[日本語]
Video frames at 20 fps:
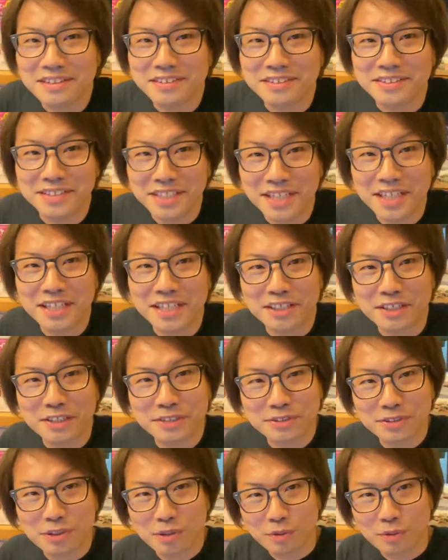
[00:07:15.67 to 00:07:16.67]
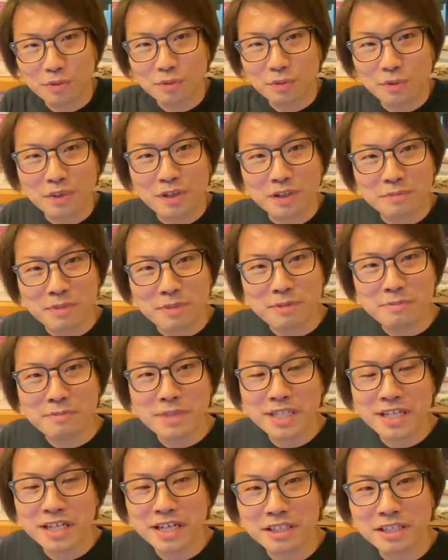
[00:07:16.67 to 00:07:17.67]
ね、これは
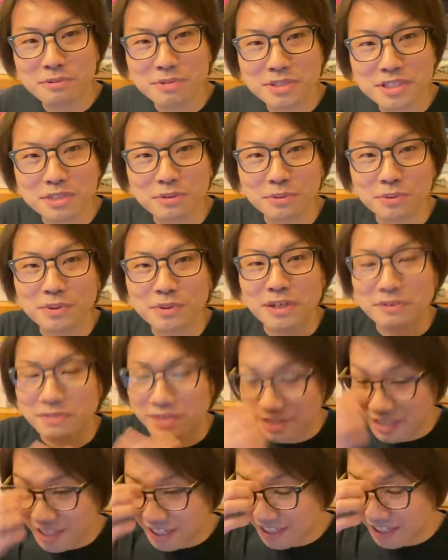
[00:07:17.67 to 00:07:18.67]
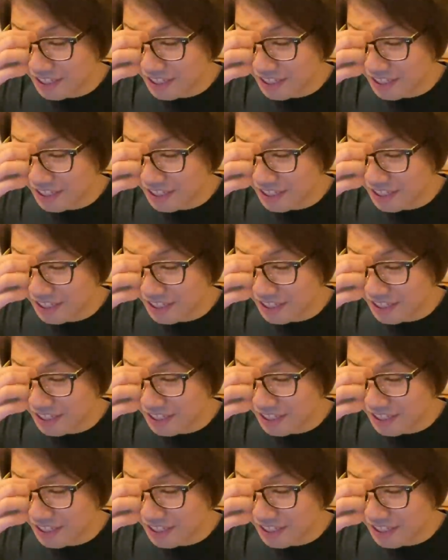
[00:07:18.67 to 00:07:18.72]
ベビーメタに入ってほしいってことなのかね。